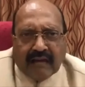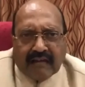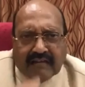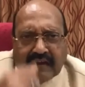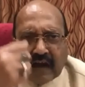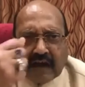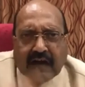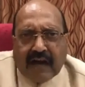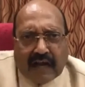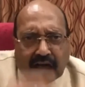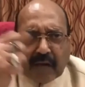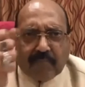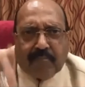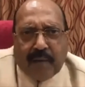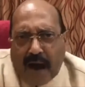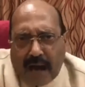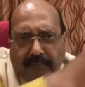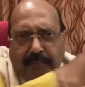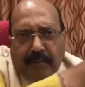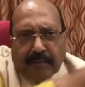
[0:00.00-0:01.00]
झगड़े के
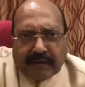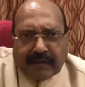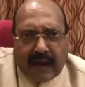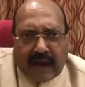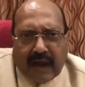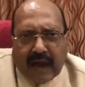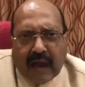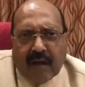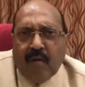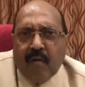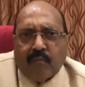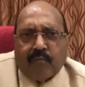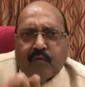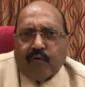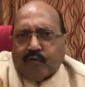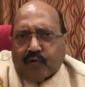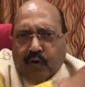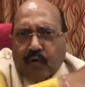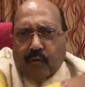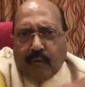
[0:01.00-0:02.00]
बाद भी बताया
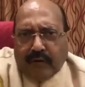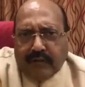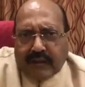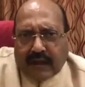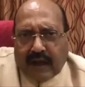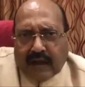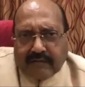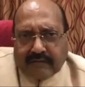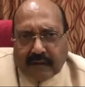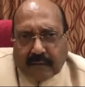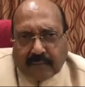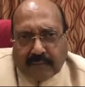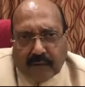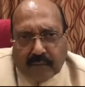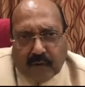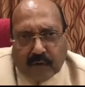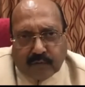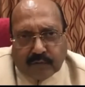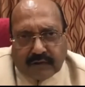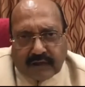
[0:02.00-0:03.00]
पूछो वंदना से अपनी
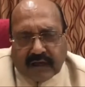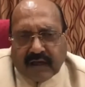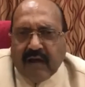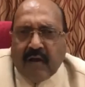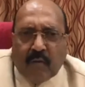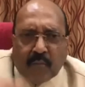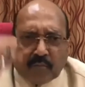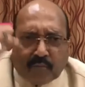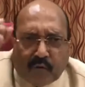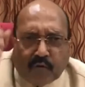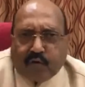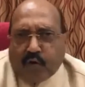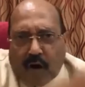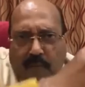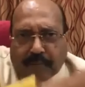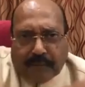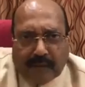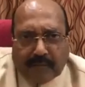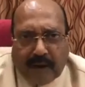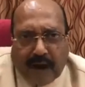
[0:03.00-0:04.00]
बहू से पूछो
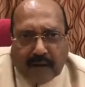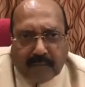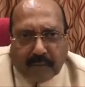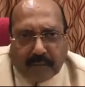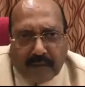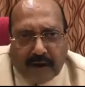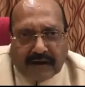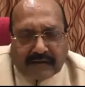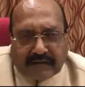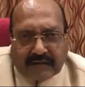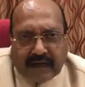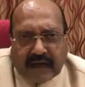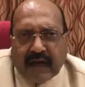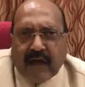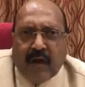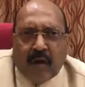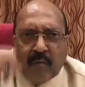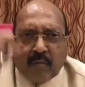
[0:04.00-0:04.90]
अपने भाई विवेक से